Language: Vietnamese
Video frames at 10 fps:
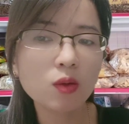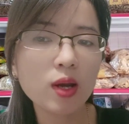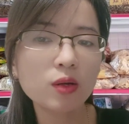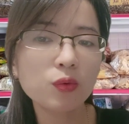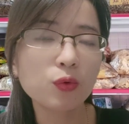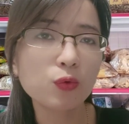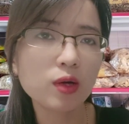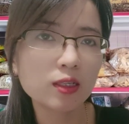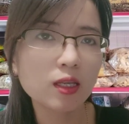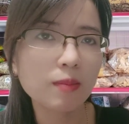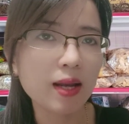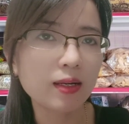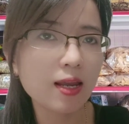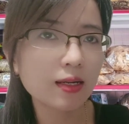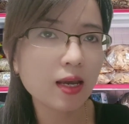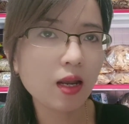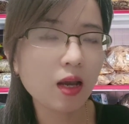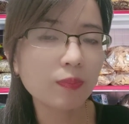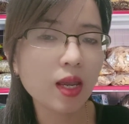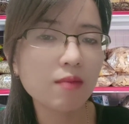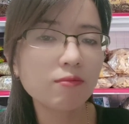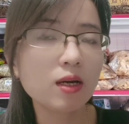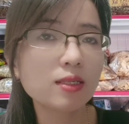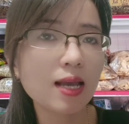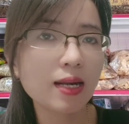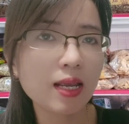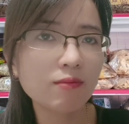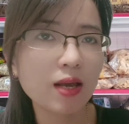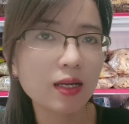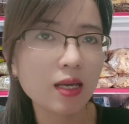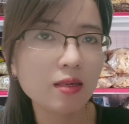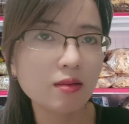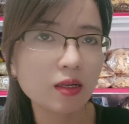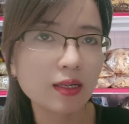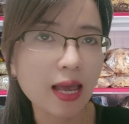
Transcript: hoa đu đủ đực thì bạn nên kết hợp thêm với xạ đen và cây dừa